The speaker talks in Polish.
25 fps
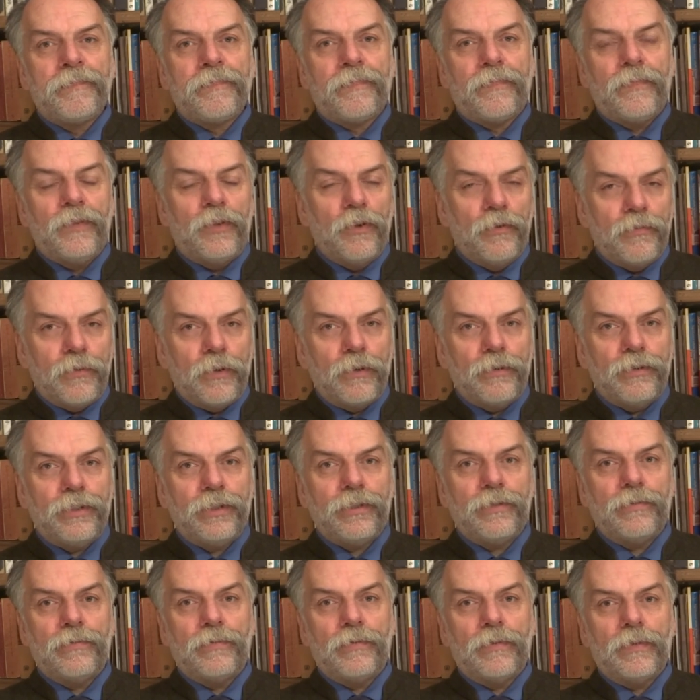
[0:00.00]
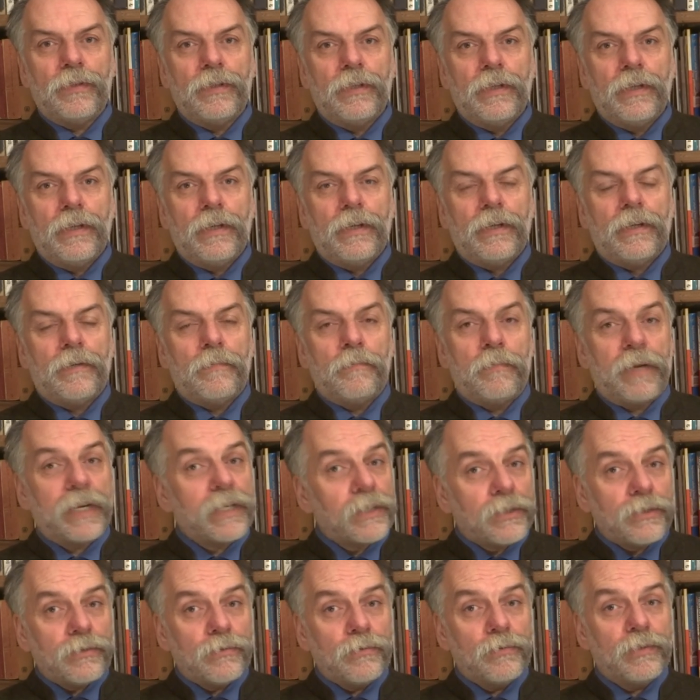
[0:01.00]
dowodził
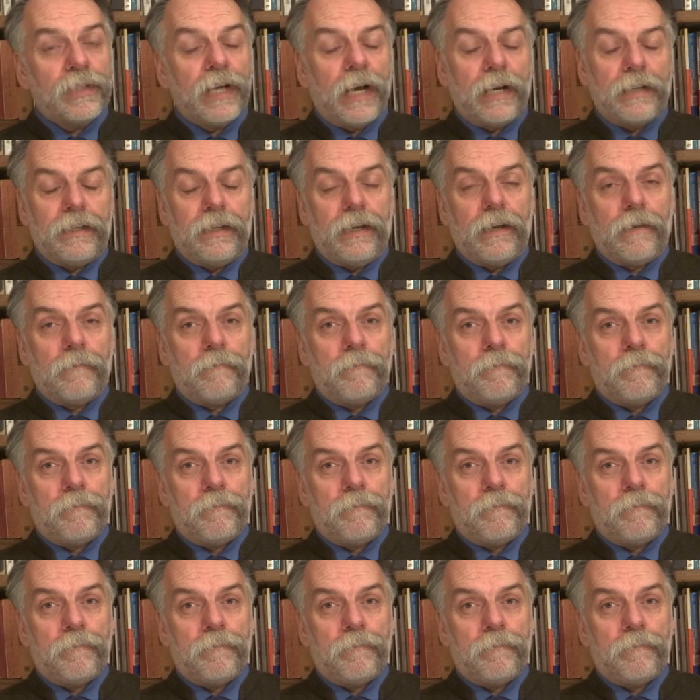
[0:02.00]
bardzo udanie.